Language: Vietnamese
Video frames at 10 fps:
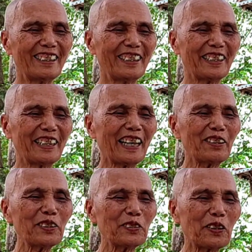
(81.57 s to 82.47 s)
thì người ta
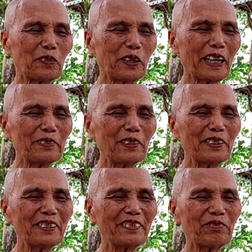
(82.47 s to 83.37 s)
nói tôi cầu danh
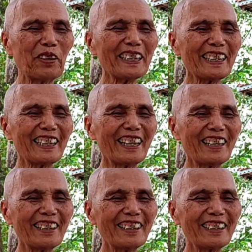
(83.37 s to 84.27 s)
biết thiên
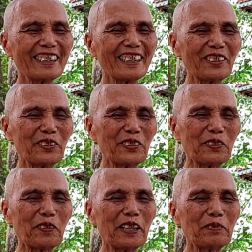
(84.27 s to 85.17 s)
cơ chứ tôi
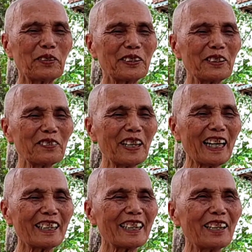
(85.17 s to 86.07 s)
là quê mùa dốt
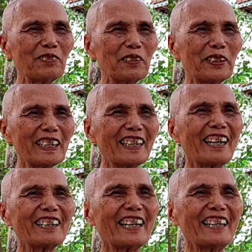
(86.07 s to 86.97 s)
nát gần chết mà biết thiên
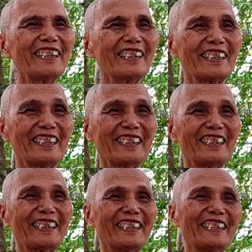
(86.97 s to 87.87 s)
cơ gì
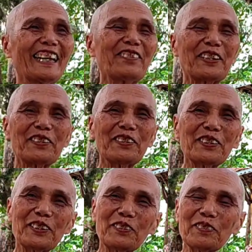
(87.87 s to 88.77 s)
nhưng mà
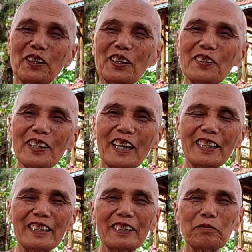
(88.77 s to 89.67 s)
tôi cũng tỏ đôi
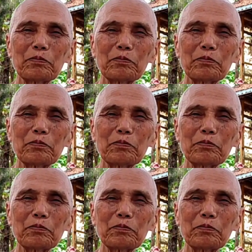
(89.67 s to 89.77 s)
lời